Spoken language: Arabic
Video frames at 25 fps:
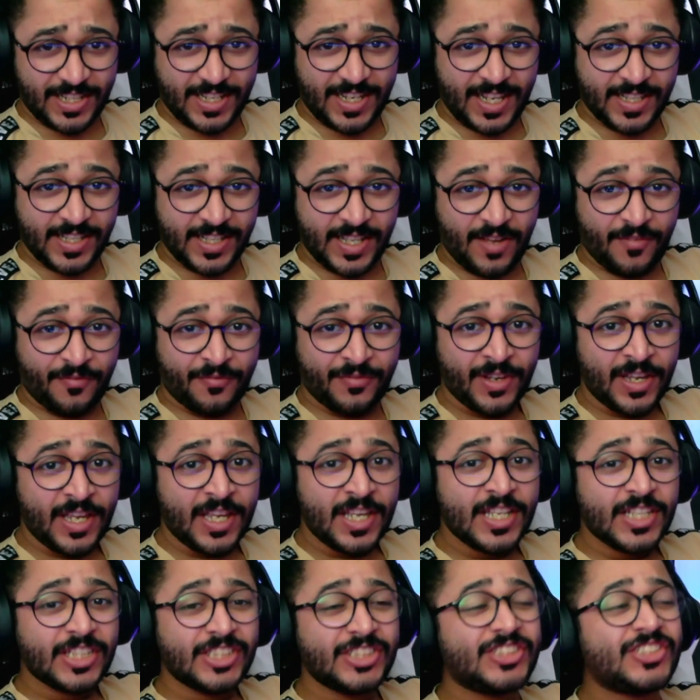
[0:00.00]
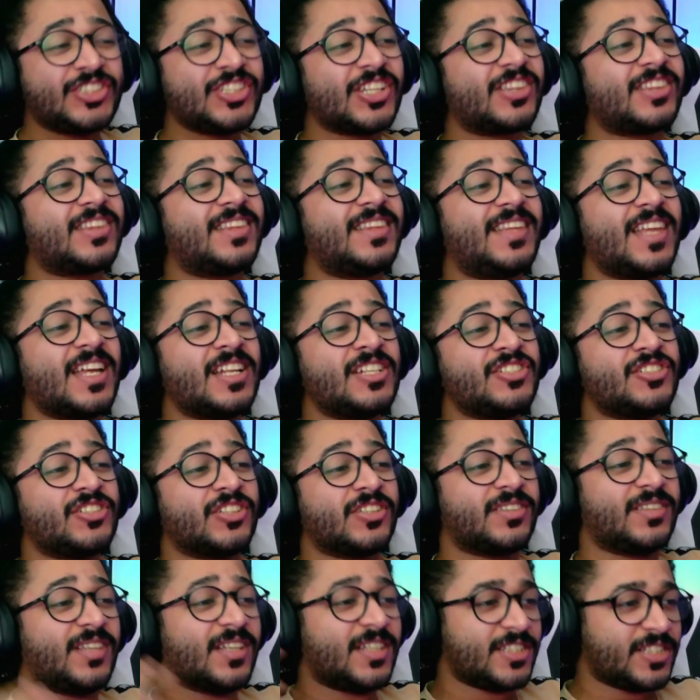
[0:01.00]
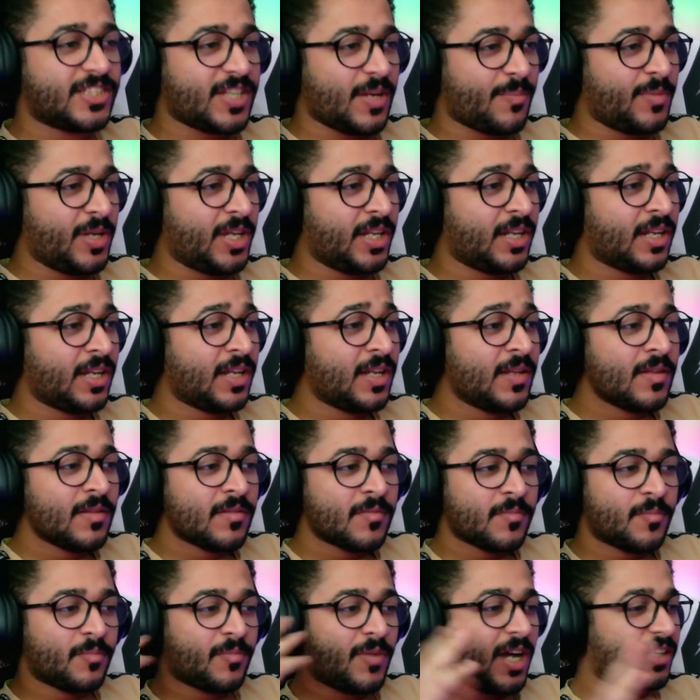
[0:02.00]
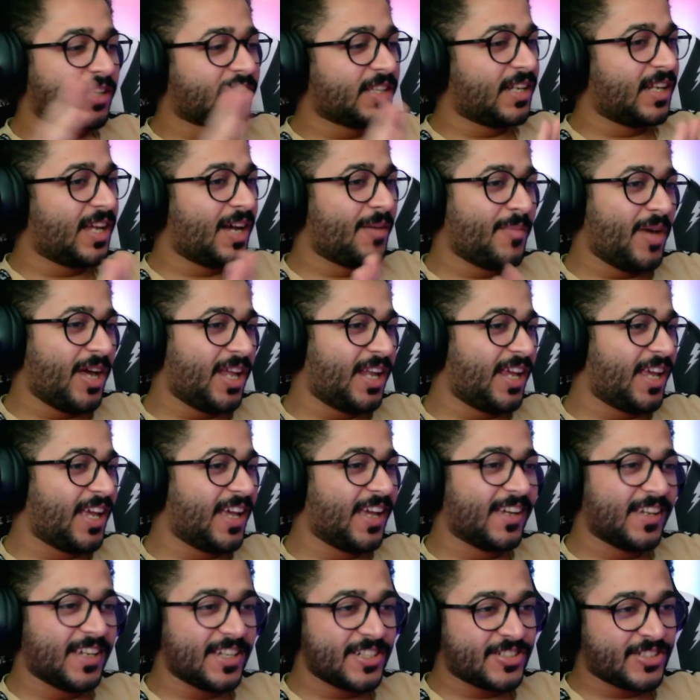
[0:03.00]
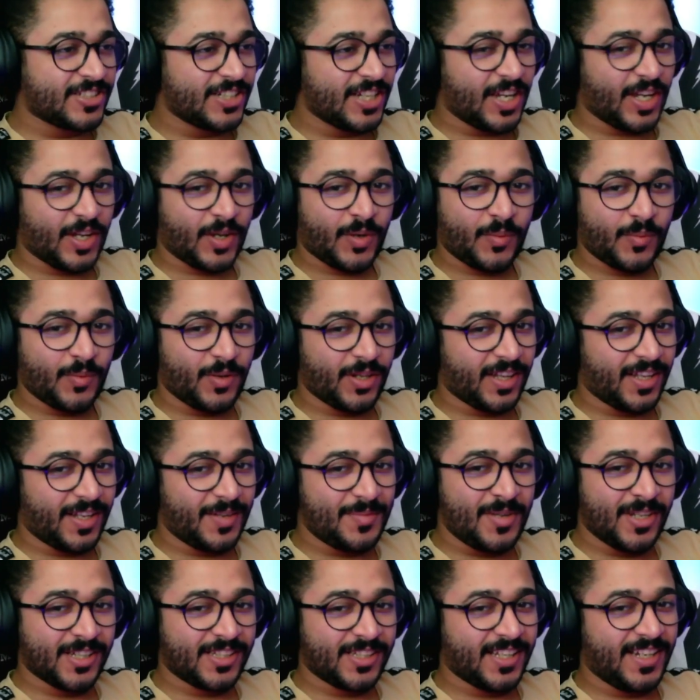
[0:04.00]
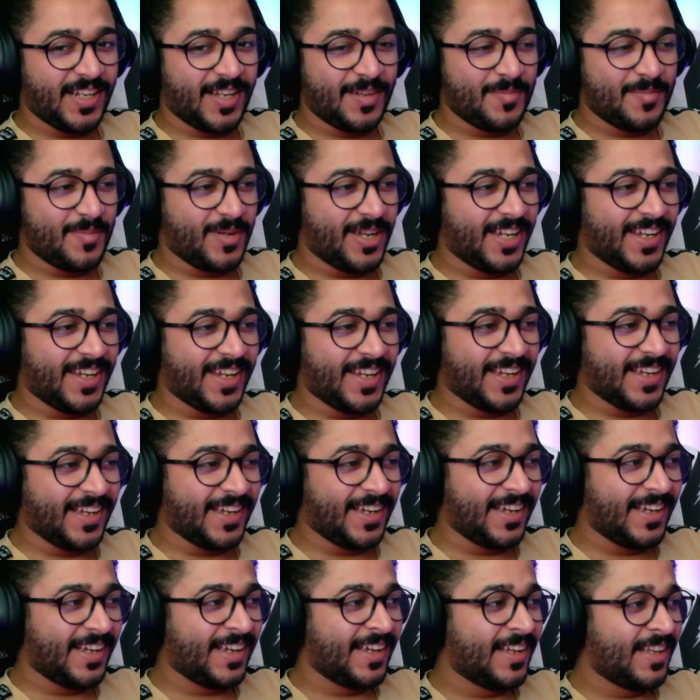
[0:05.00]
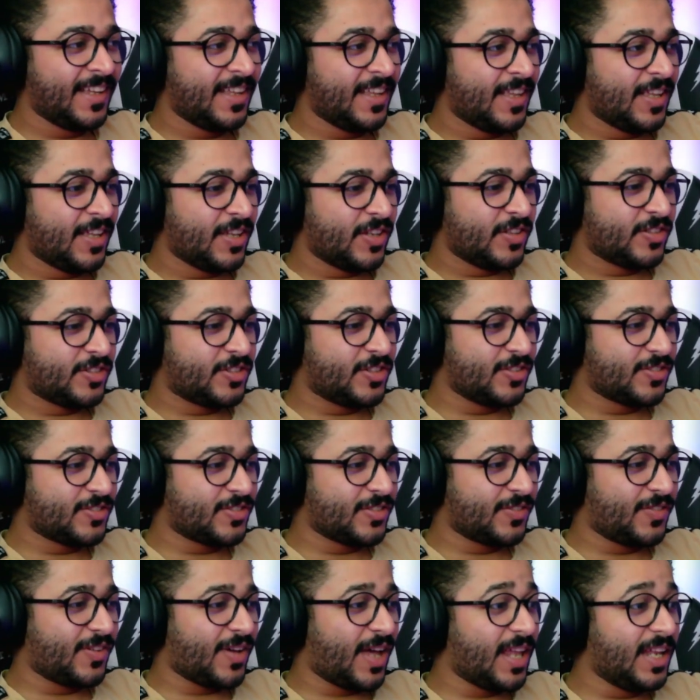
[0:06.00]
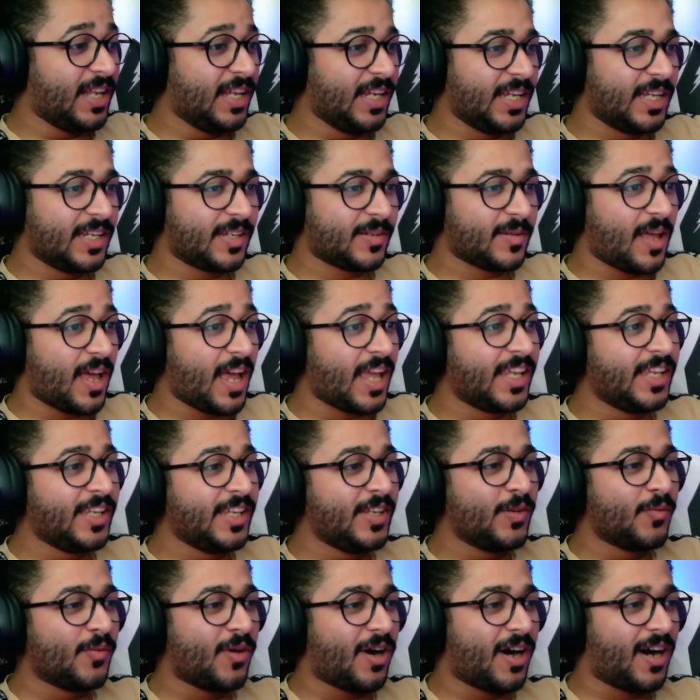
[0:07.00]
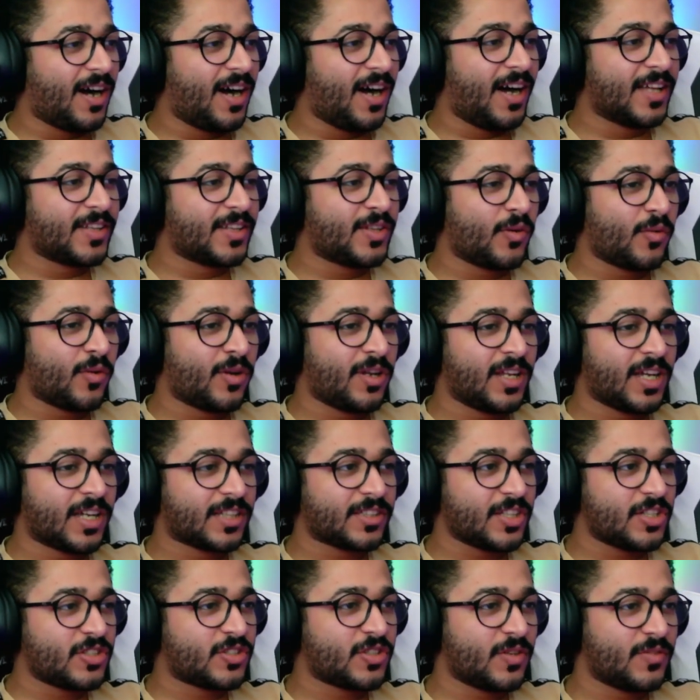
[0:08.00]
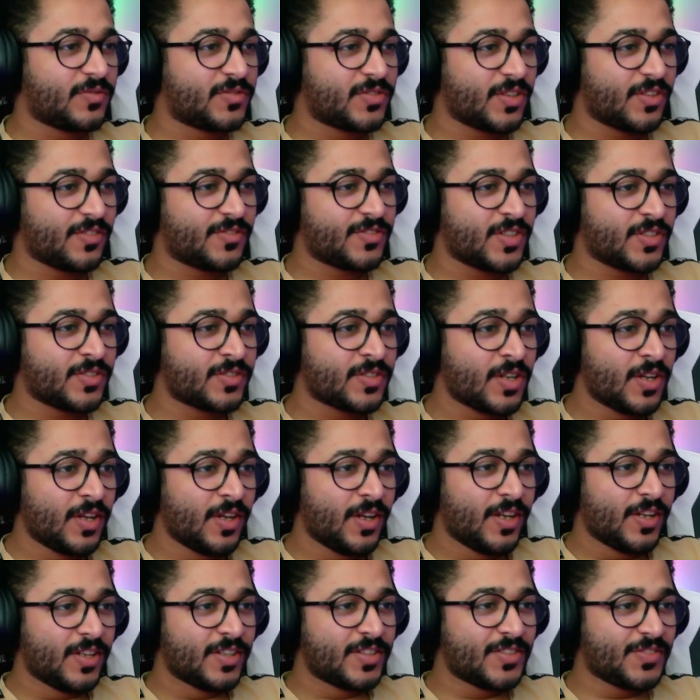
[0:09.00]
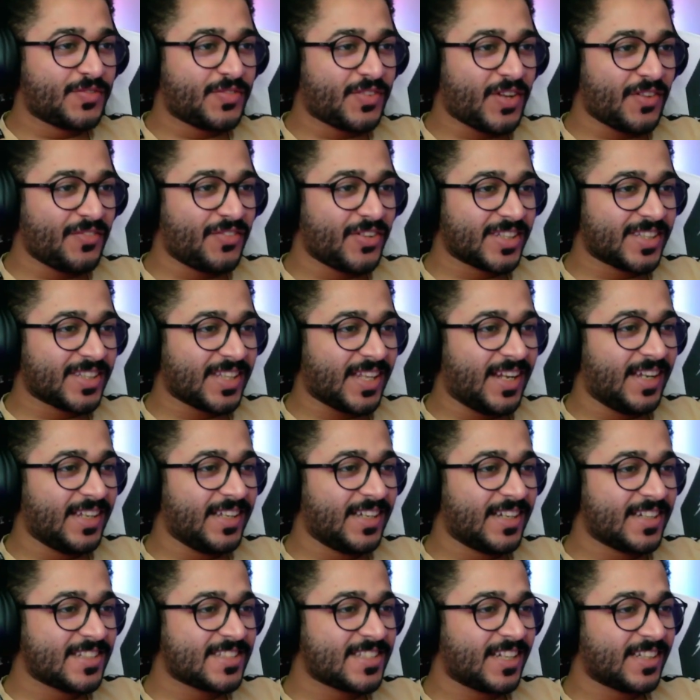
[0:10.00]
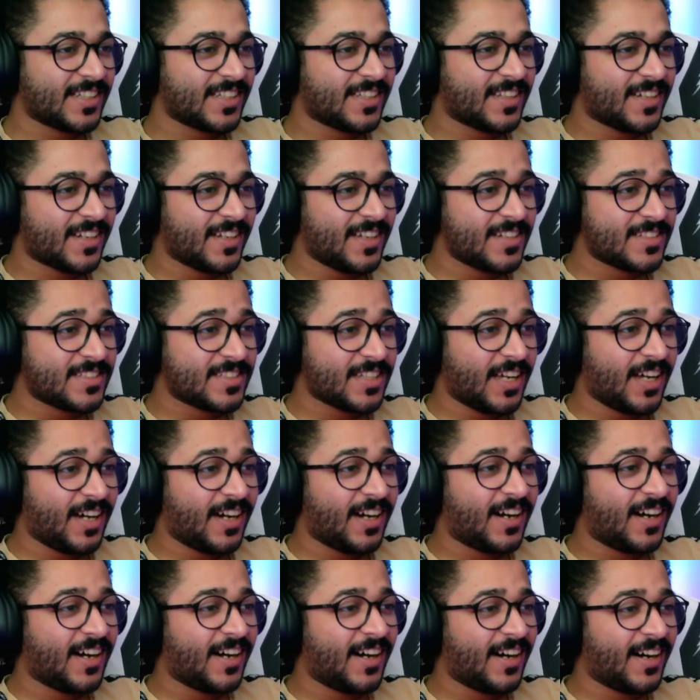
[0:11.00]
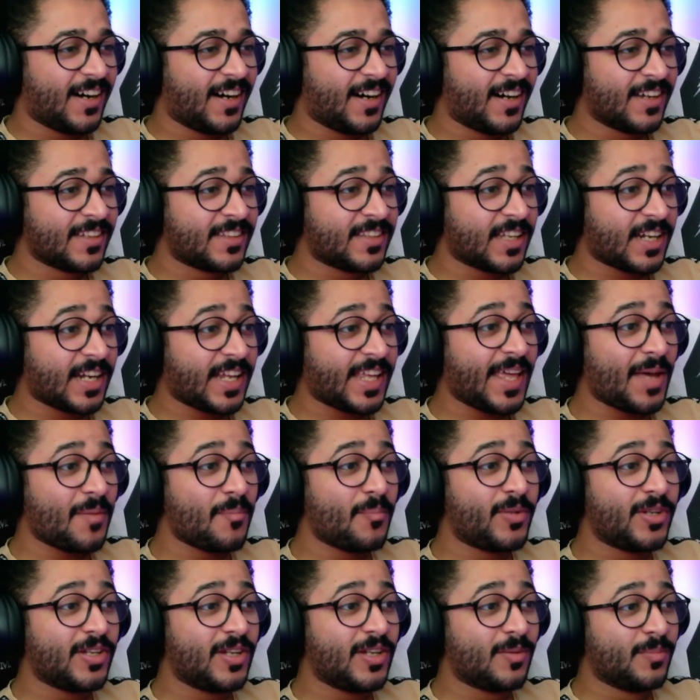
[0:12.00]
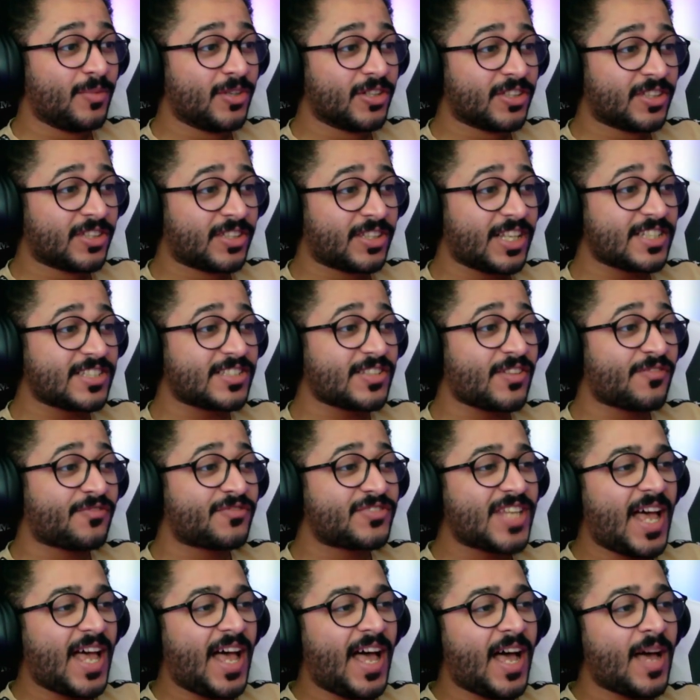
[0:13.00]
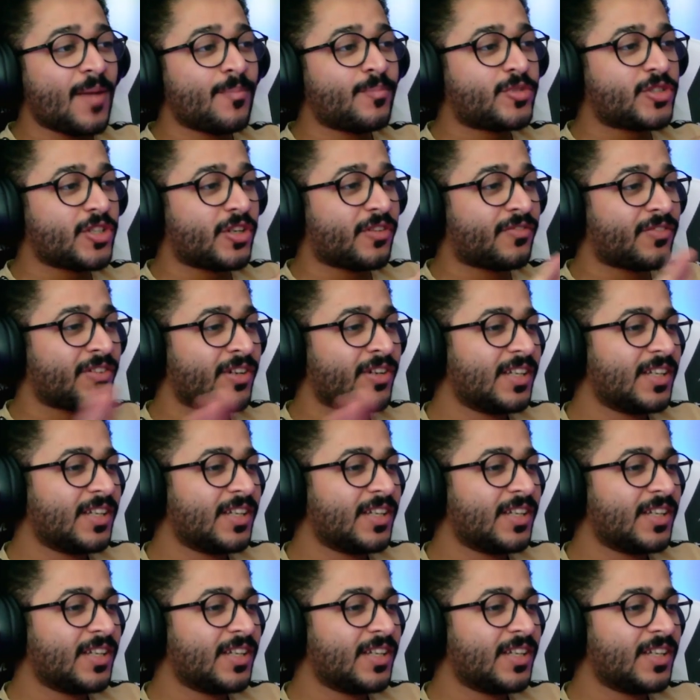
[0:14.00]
هدف جدا جدا جميل ما تلام عليها يا شيخ والله ما تلام عليها شوف شوف الحين ايوه عادوا اللقطه طيب، شوف شوف شوف شوف كيف طلع يا ساتر يا ساتر قبل المنتصف سحب شوف